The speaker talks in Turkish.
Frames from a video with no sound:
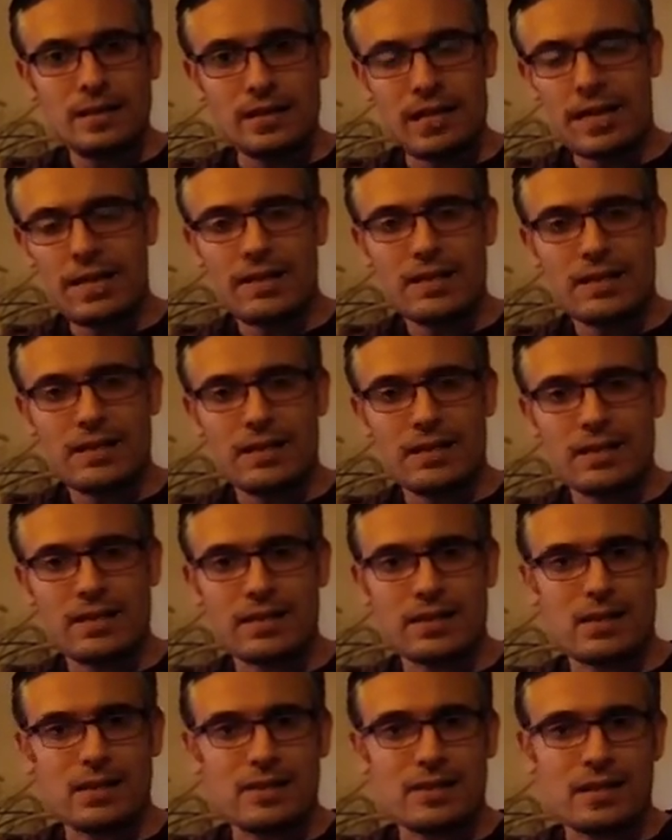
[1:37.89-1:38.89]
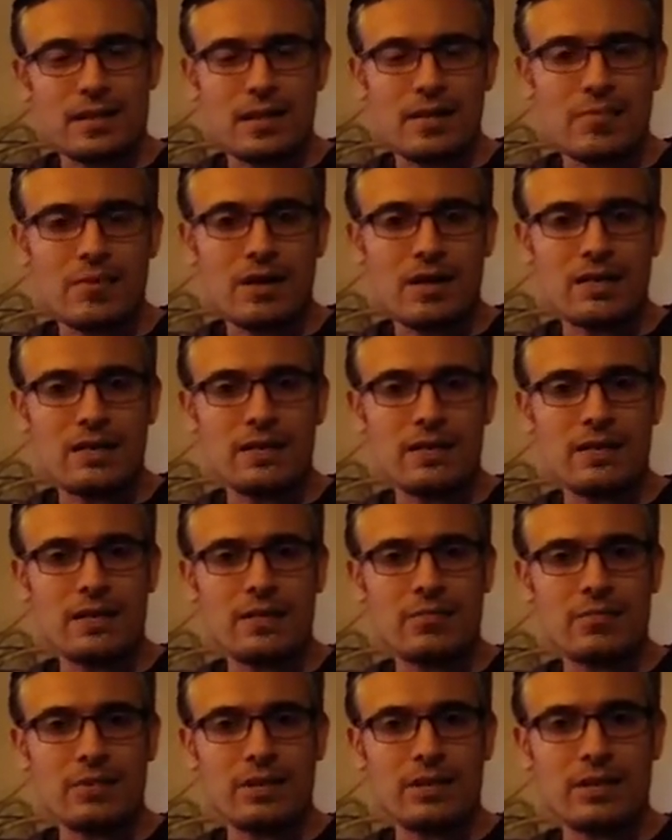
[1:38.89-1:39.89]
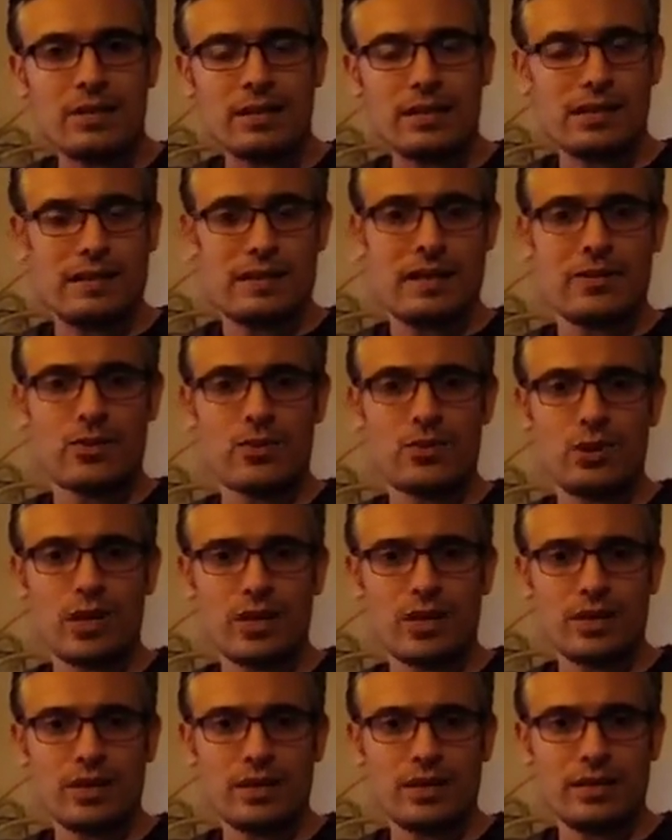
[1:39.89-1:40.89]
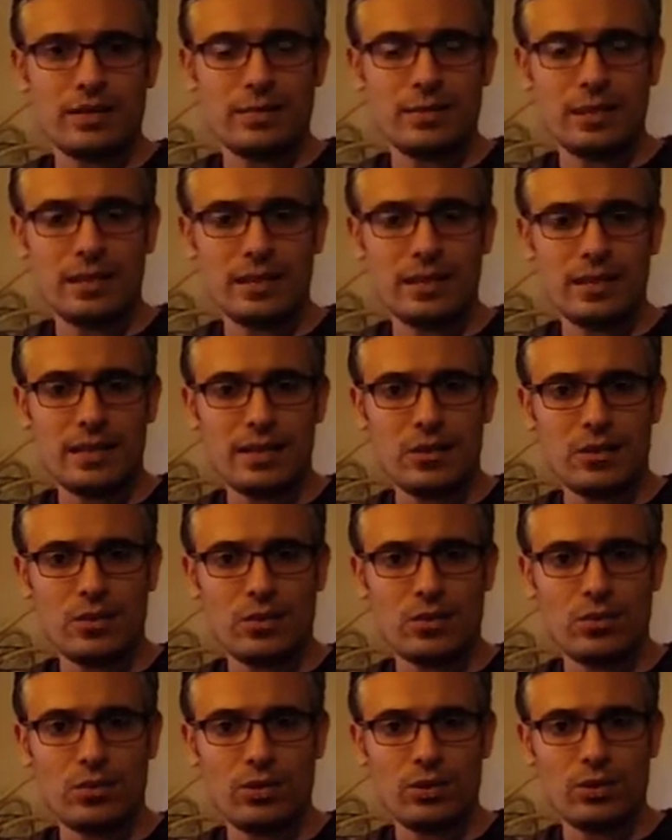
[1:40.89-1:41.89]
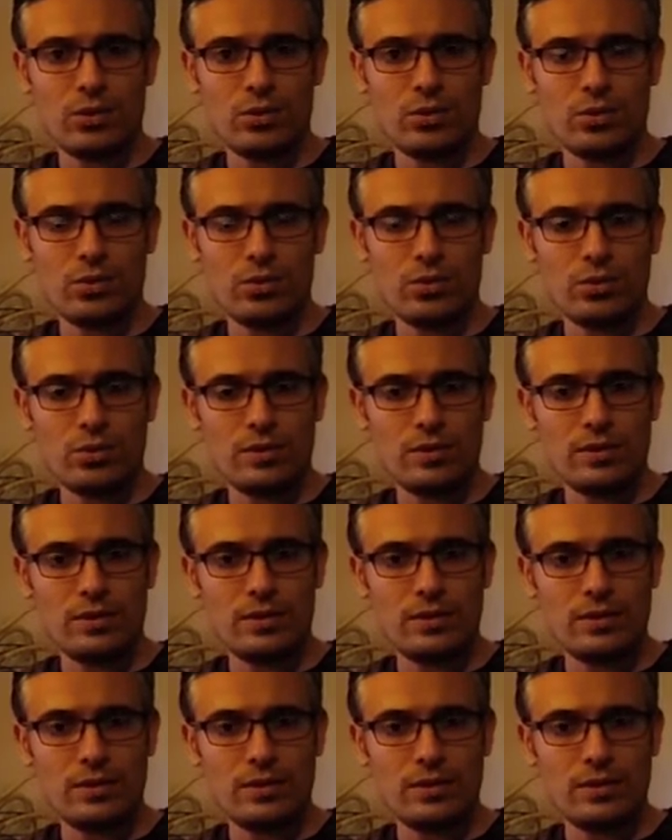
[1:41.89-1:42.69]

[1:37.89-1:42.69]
renk skalasına sahip aydınlatmaya ihtiyaç duyan e, bitkiler olduğuna ötürü e,